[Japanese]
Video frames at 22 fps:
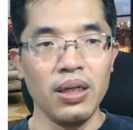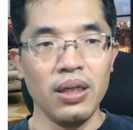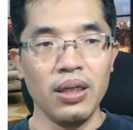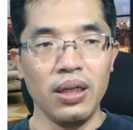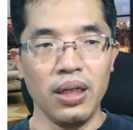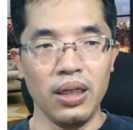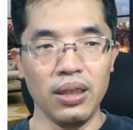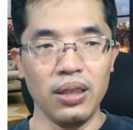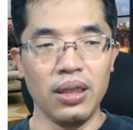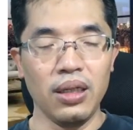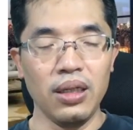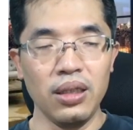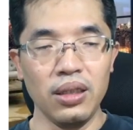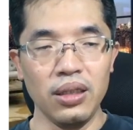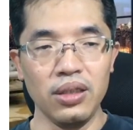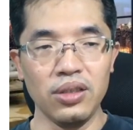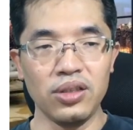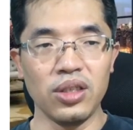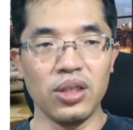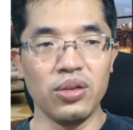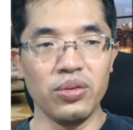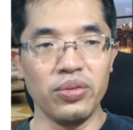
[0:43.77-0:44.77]
はい、えー、弊
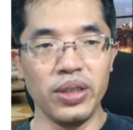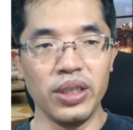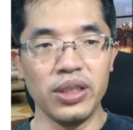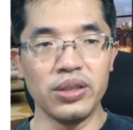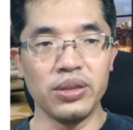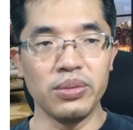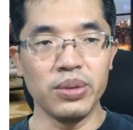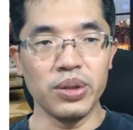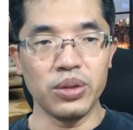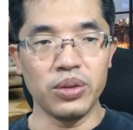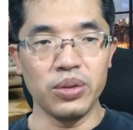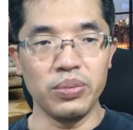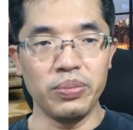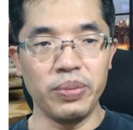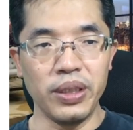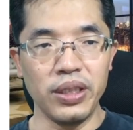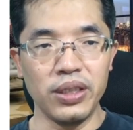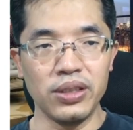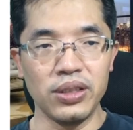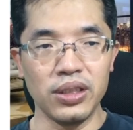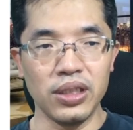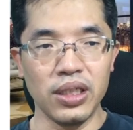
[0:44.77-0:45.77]
社の Facebook
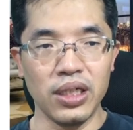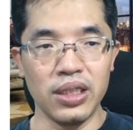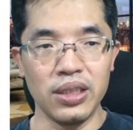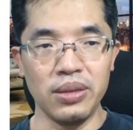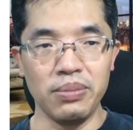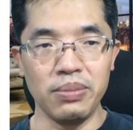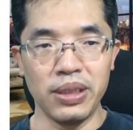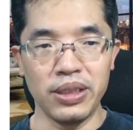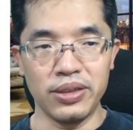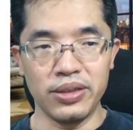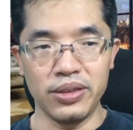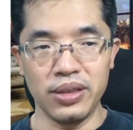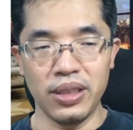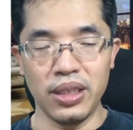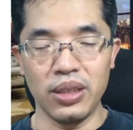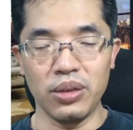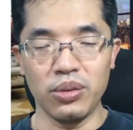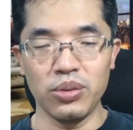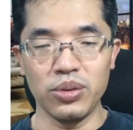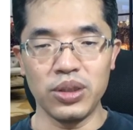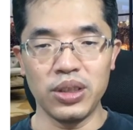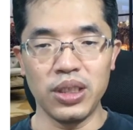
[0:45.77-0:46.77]
ページがあります。え
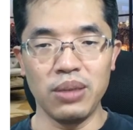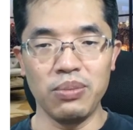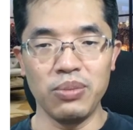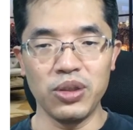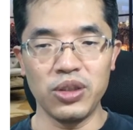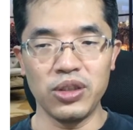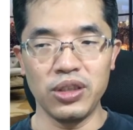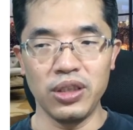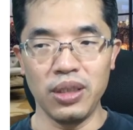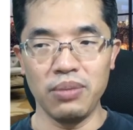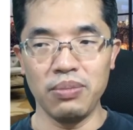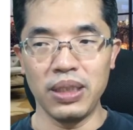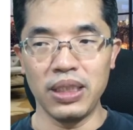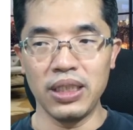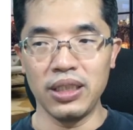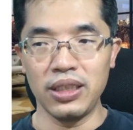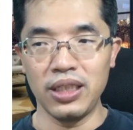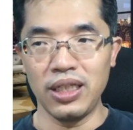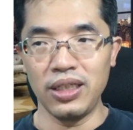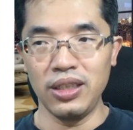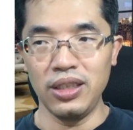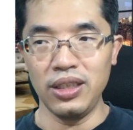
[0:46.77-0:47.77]
こちらもしね、ま
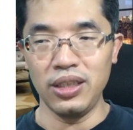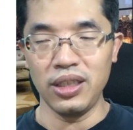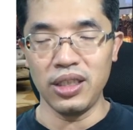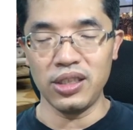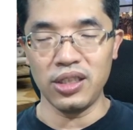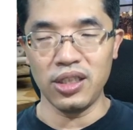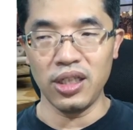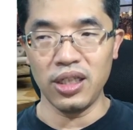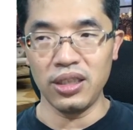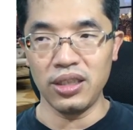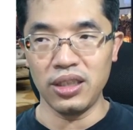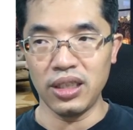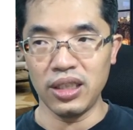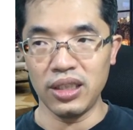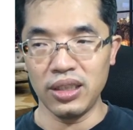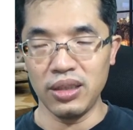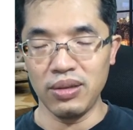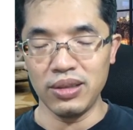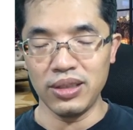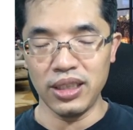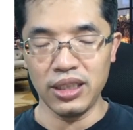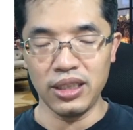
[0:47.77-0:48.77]
だね、いいねしてないって
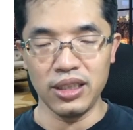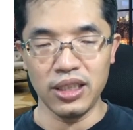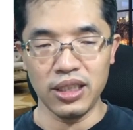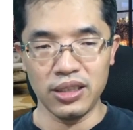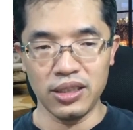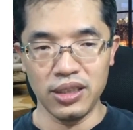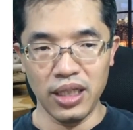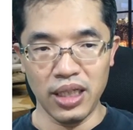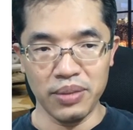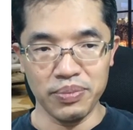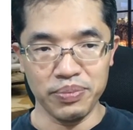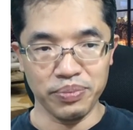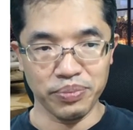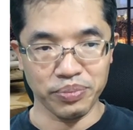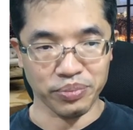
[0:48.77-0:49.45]
方はぜひですね、